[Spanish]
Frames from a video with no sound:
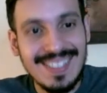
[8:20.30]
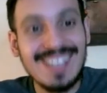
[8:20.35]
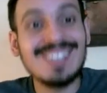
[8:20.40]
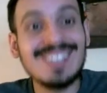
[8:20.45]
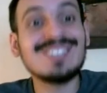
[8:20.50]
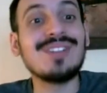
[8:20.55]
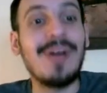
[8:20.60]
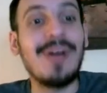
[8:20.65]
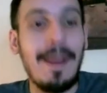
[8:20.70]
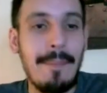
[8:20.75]

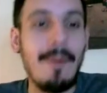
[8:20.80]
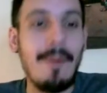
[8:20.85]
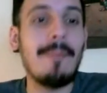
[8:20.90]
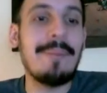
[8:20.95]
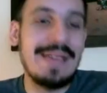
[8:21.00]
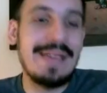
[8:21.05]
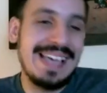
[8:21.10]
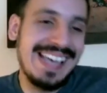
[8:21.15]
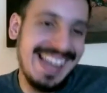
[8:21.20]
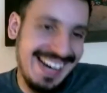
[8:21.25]
Soda
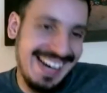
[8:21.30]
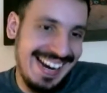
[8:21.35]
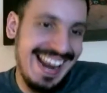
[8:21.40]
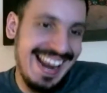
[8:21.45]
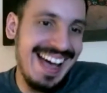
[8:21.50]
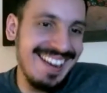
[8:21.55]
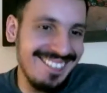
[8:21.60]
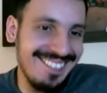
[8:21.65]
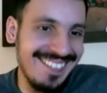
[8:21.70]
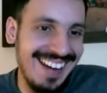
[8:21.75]
Popinski,
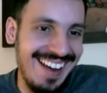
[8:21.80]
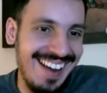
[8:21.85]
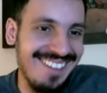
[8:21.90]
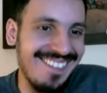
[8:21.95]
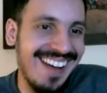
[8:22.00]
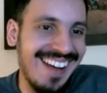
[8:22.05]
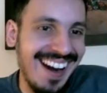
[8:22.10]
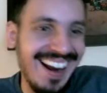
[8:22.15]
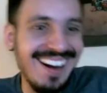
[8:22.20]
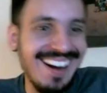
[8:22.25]
claro, claro.
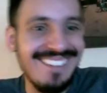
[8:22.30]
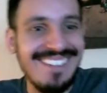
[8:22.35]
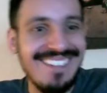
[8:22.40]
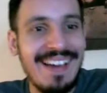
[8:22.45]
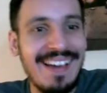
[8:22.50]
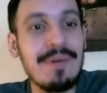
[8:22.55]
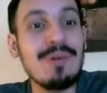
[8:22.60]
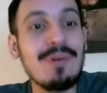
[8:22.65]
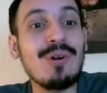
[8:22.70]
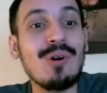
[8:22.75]

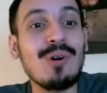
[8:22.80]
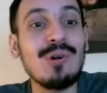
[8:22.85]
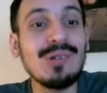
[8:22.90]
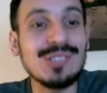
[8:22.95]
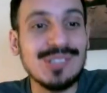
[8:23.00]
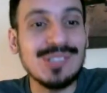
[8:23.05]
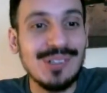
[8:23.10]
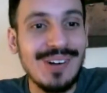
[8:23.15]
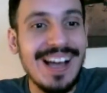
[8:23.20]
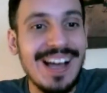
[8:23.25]

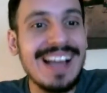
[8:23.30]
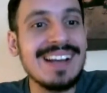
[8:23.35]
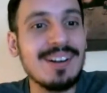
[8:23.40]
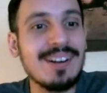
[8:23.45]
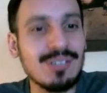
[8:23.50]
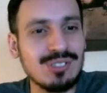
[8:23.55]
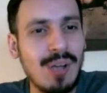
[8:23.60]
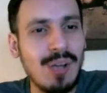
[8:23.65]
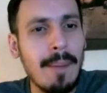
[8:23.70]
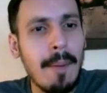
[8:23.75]
entonces tú tenías
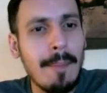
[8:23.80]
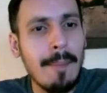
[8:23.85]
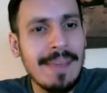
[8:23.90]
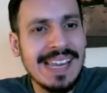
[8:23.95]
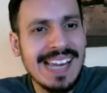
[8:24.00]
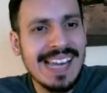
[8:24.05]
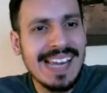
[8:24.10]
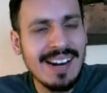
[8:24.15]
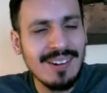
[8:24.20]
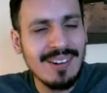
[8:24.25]
que
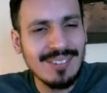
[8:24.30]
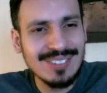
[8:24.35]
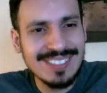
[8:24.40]
saber,